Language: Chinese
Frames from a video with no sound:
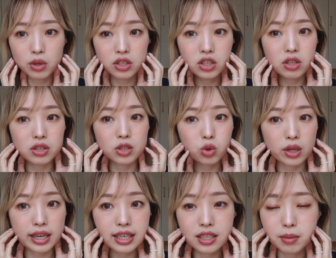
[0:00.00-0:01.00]
我的肉是
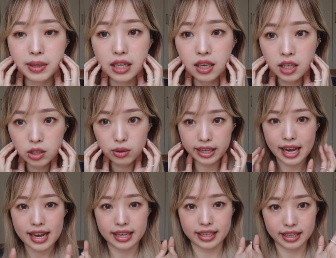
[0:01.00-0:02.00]
垂在这边，所以
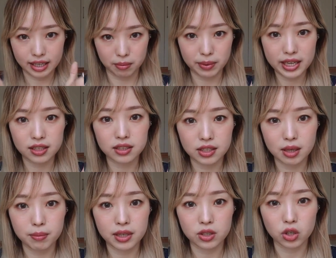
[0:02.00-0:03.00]
看影片
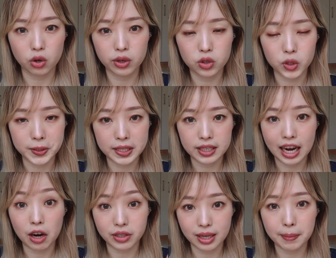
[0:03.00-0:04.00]
正面的时候会觉得
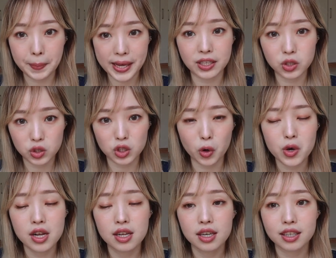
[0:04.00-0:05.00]
好像变瘦，
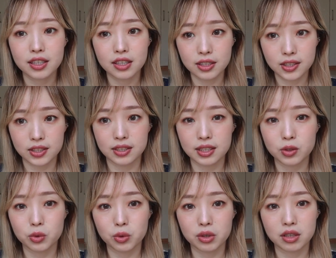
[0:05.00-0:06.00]
可是实际
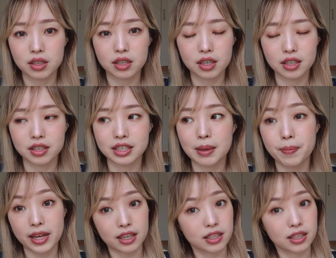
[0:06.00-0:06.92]
如果呃一些别